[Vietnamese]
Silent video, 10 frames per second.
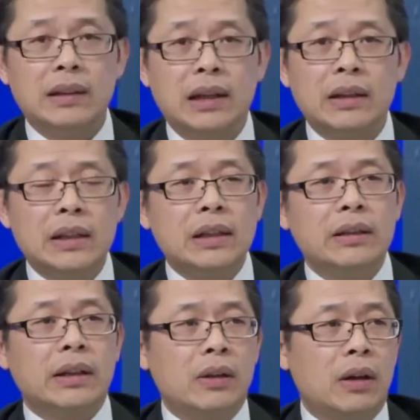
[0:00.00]
đó, thành ra là
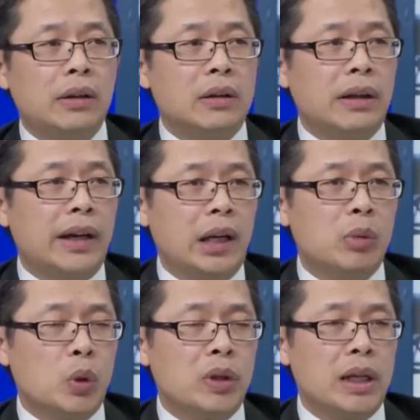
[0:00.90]
những cái đó là những cái
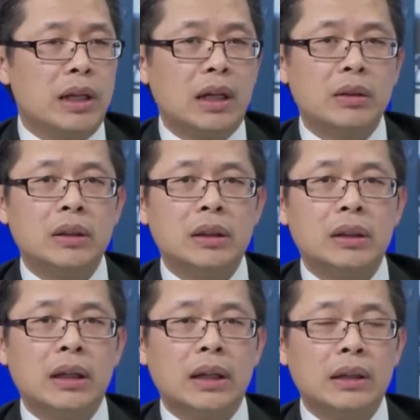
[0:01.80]
mà tôi nghĩ rằng là
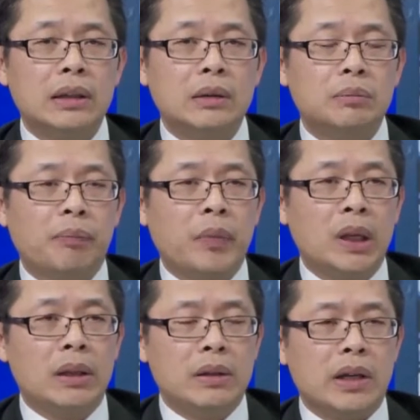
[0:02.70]
những cái um,
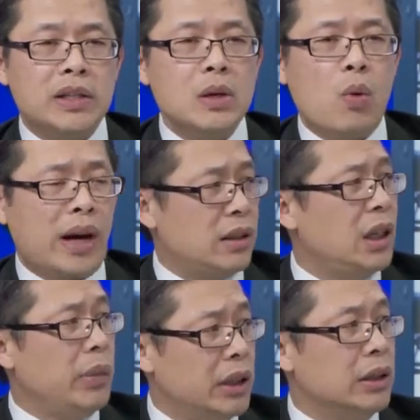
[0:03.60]
những cái sinh hoạt
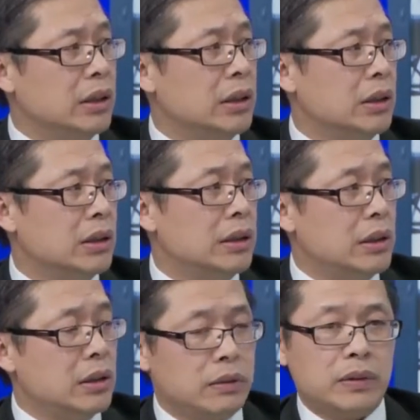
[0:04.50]
rất là bình thường
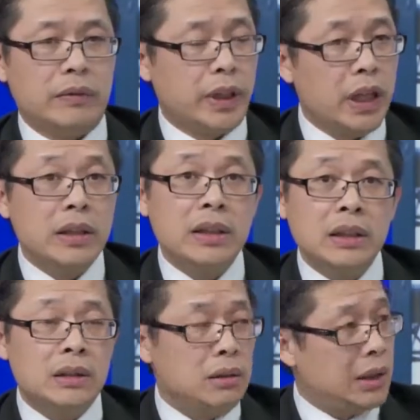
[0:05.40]
và và nên
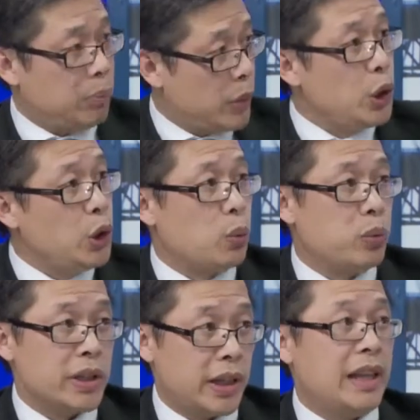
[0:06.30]
nhớ tập thể dục
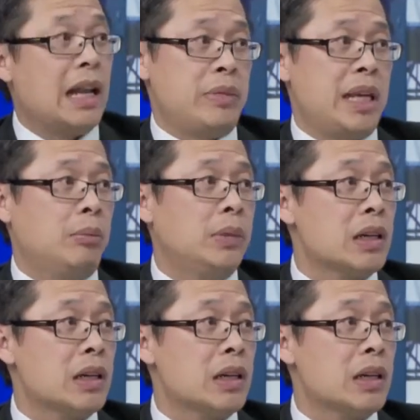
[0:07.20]
nó sẽ làm giảm